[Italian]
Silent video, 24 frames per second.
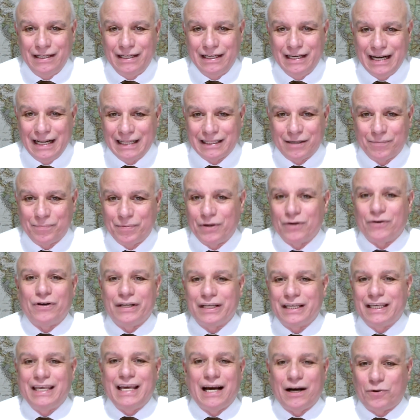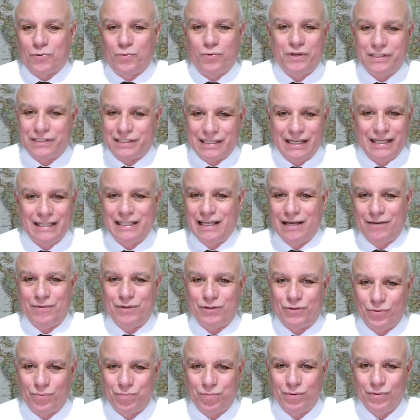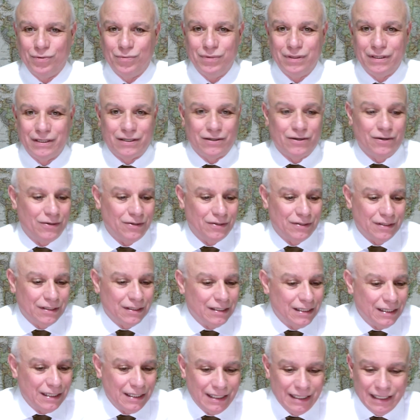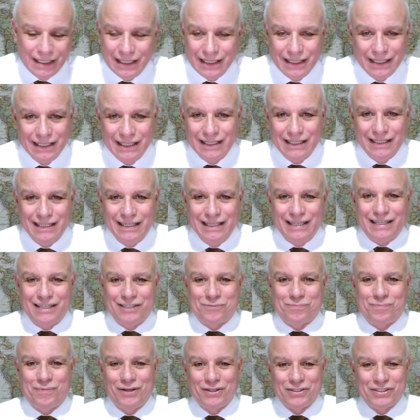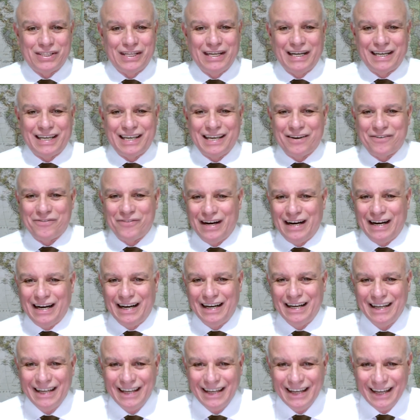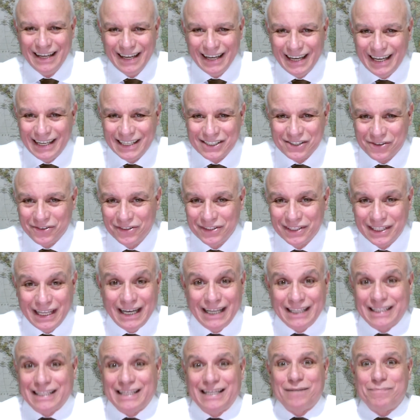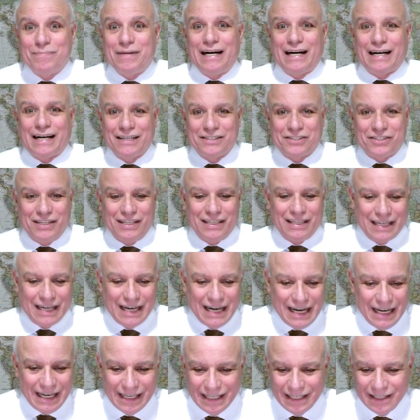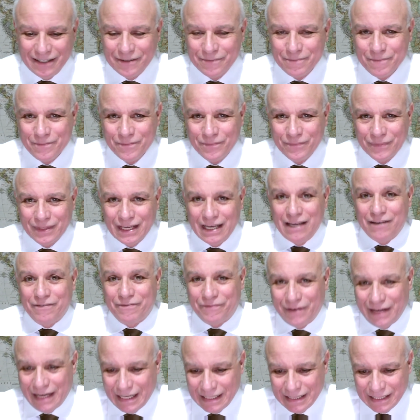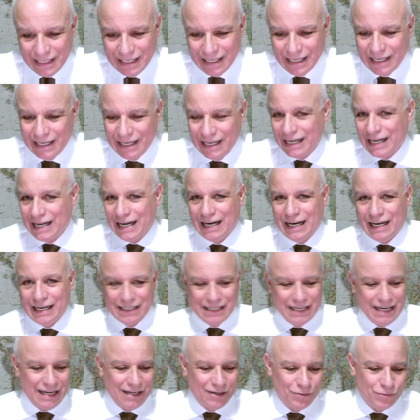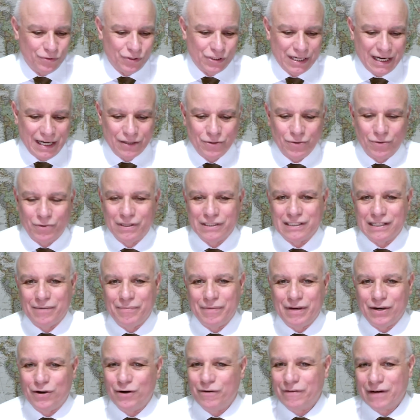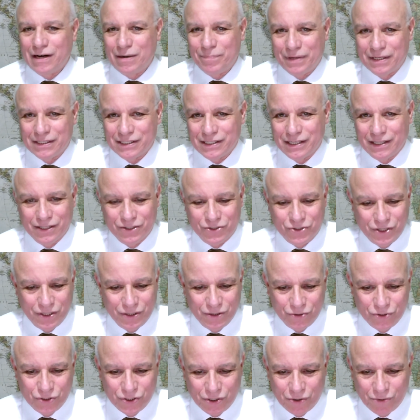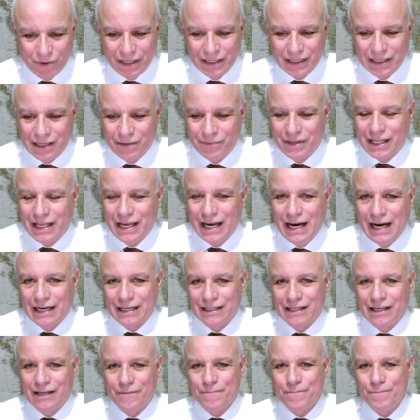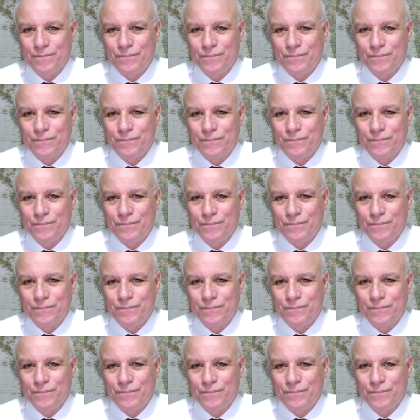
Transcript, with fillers: In altre parole, chi acquista il debito pubblico? Eh, la risposta anche qua è scontata, la banca centrale. E infatti la Lagarde ha annunciato questa manovra per 750 miliardi.